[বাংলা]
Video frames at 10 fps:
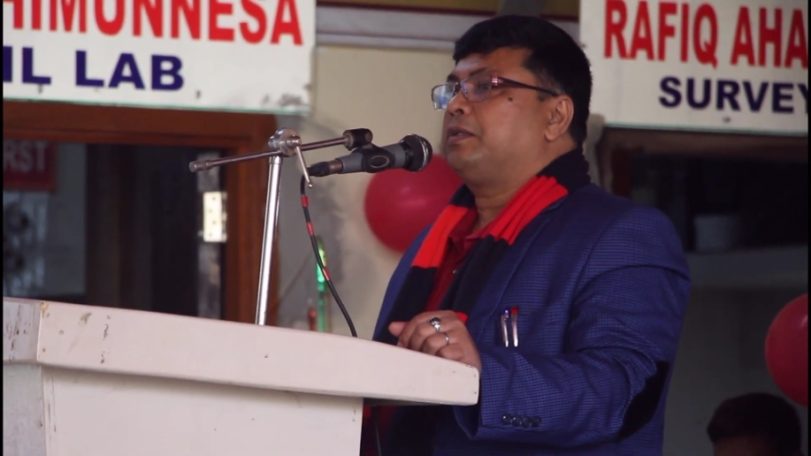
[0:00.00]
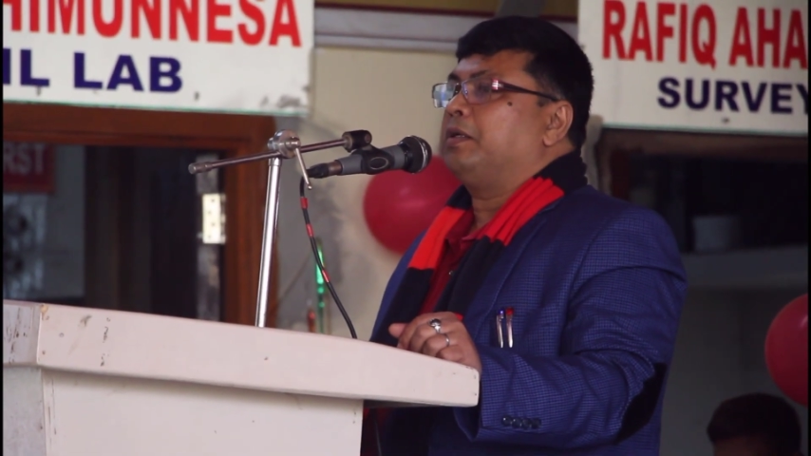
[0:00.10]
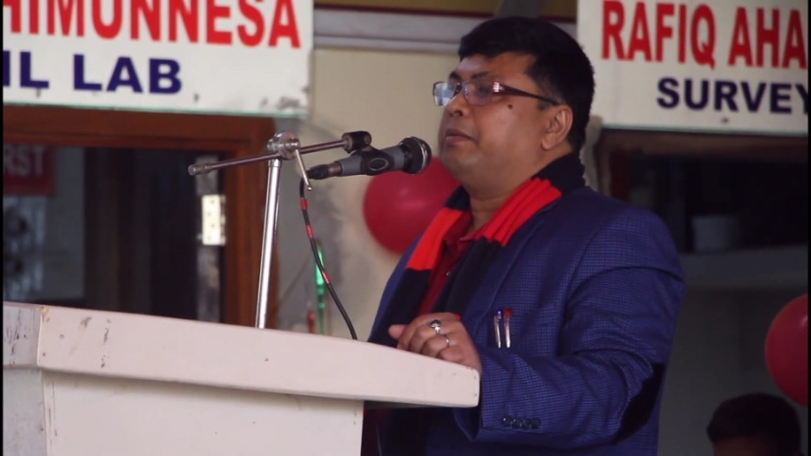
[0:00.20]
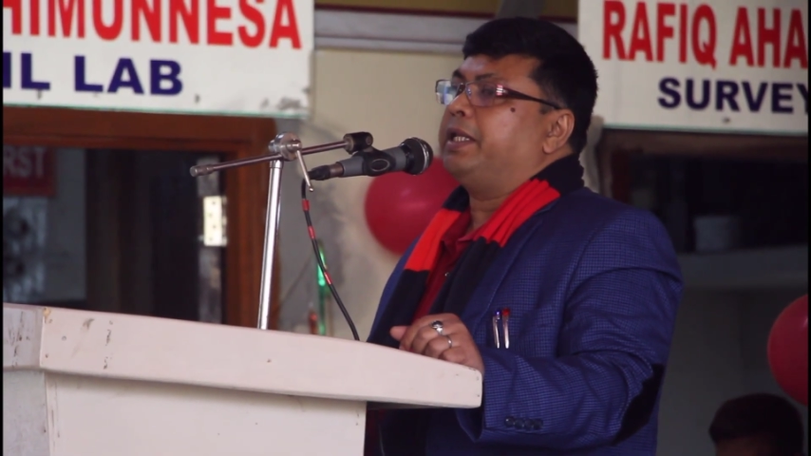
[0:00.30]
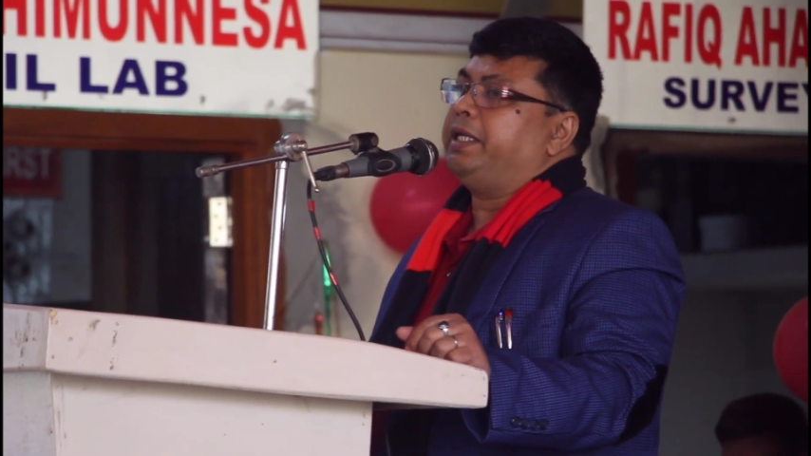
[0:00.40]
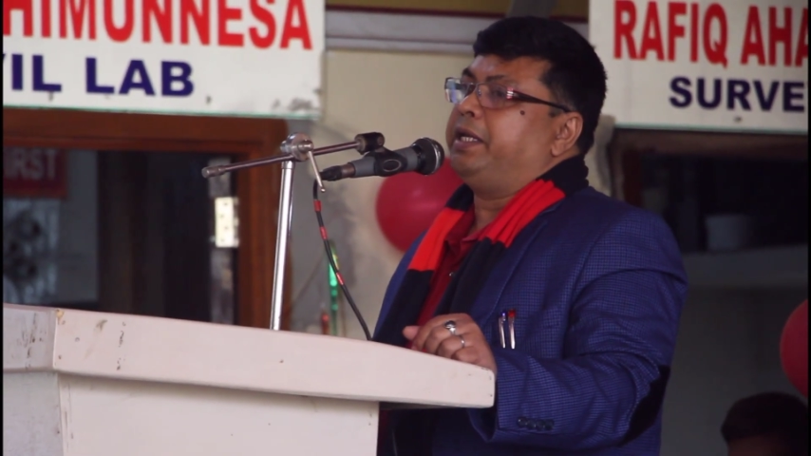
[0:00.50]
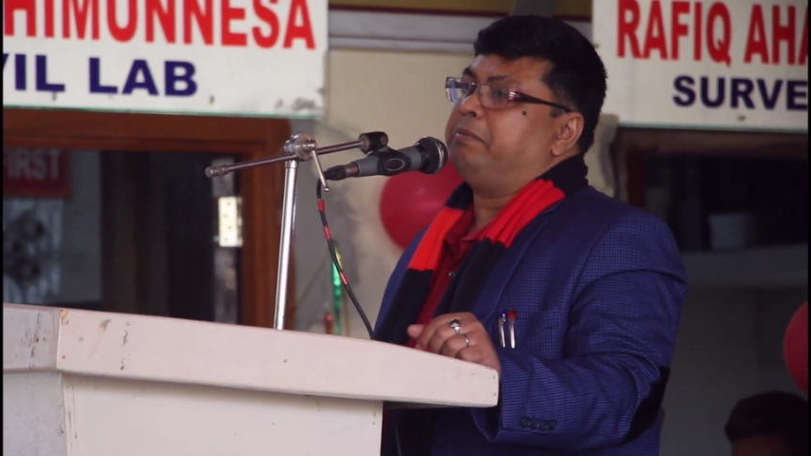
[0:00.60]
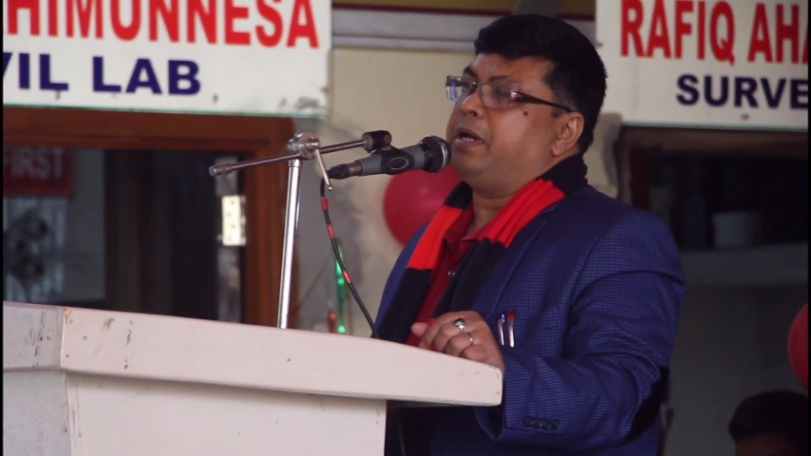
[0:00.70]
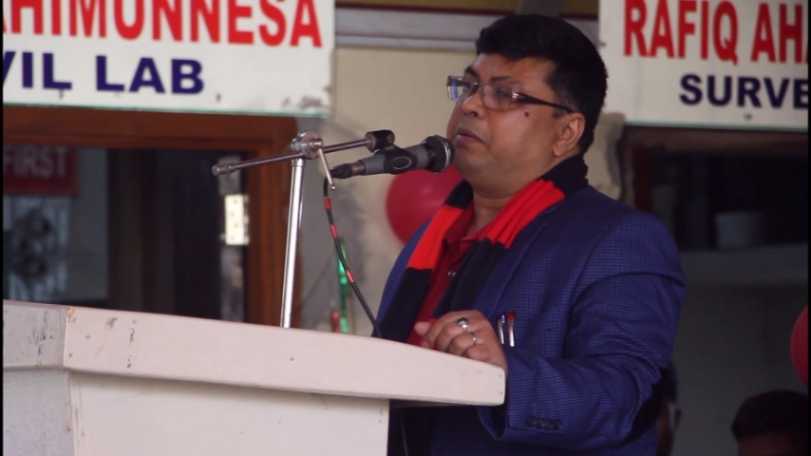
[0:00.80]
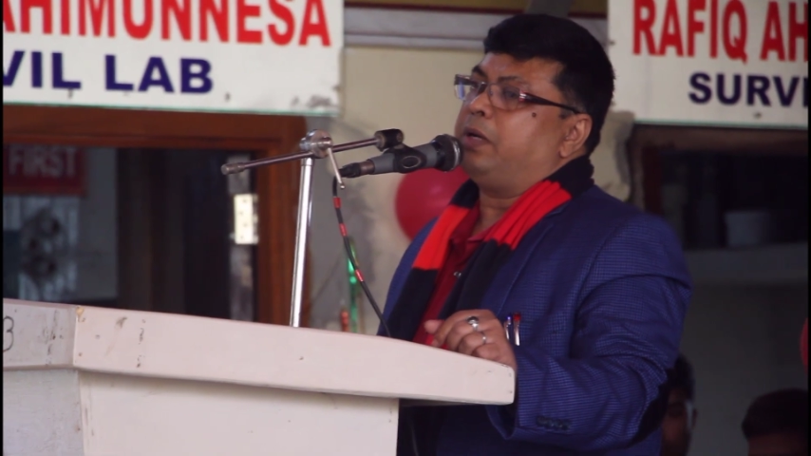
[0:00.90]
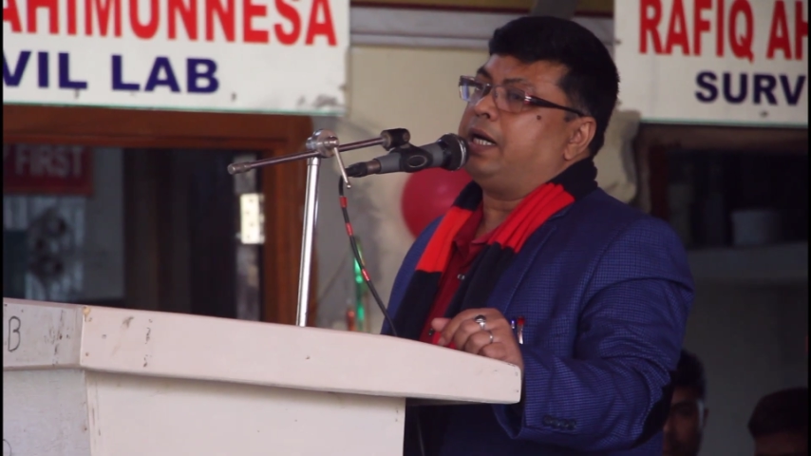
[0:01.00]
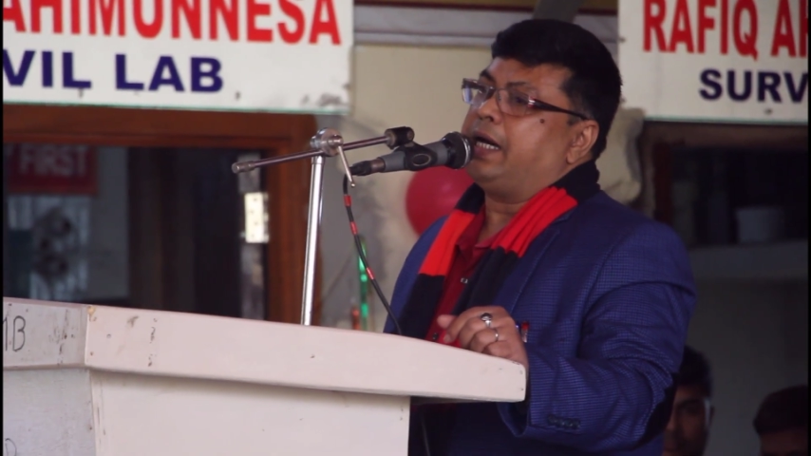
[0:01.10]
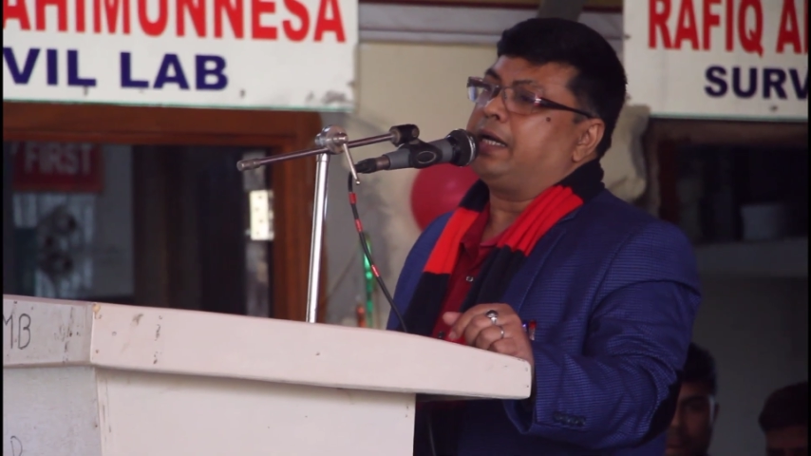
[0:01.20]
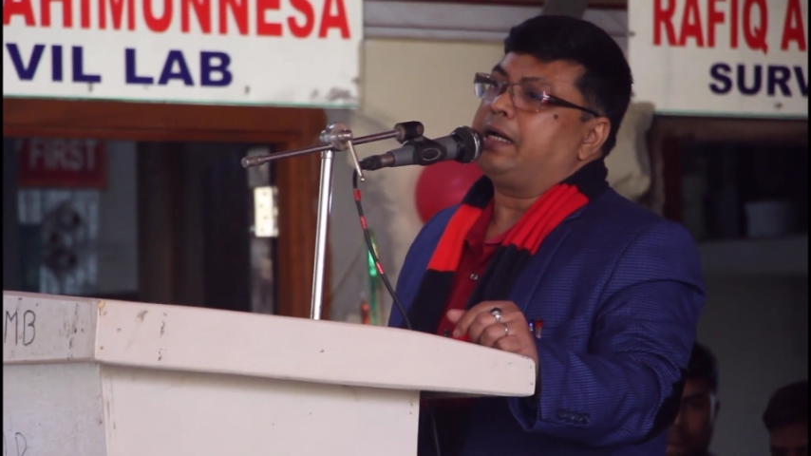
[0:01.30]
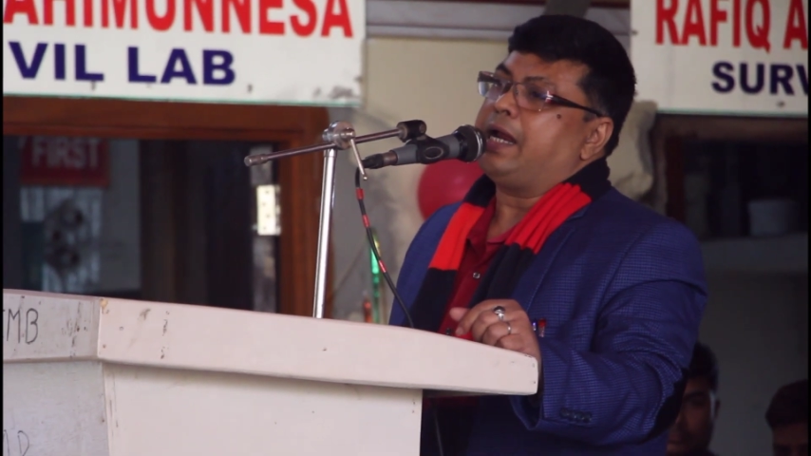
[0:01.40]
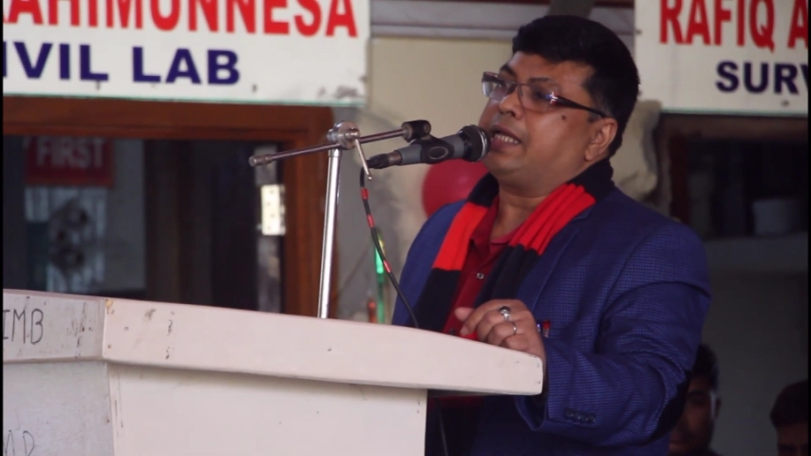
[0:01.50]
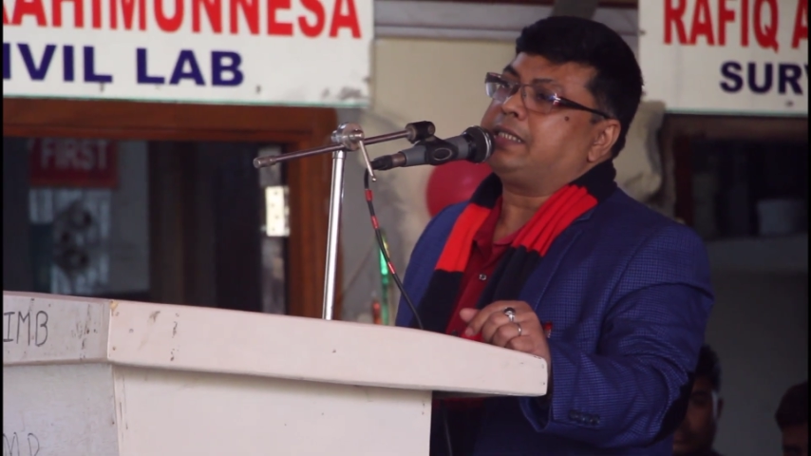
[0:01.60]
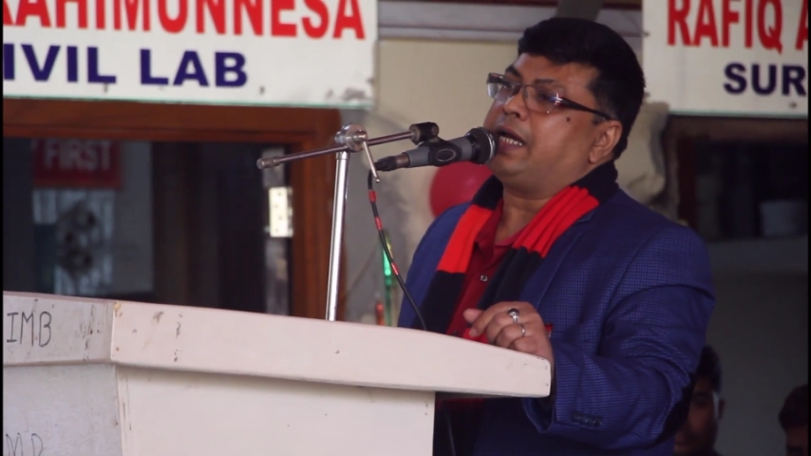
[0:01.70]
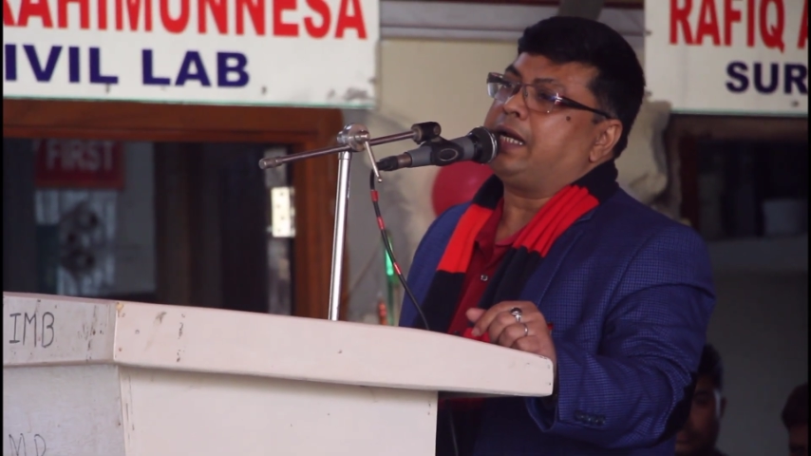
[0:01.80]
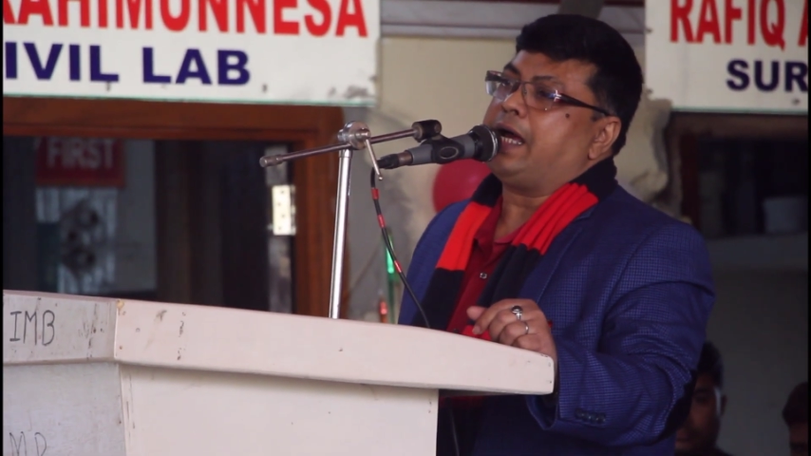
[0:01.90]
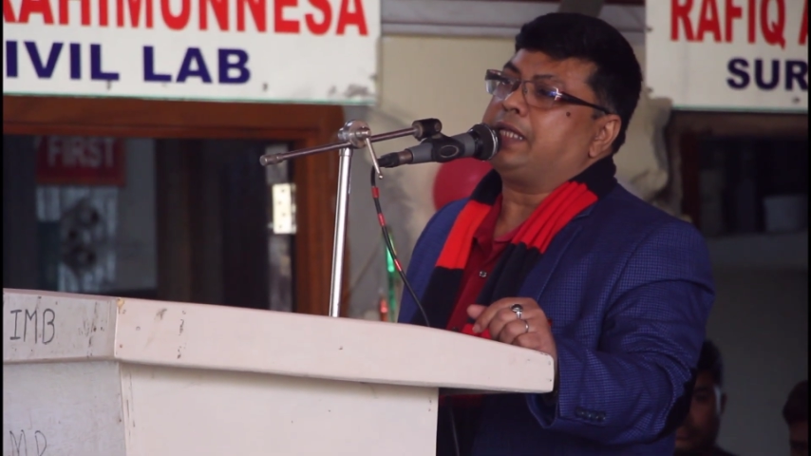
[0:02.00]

তোমাদের ব্যবহার আচার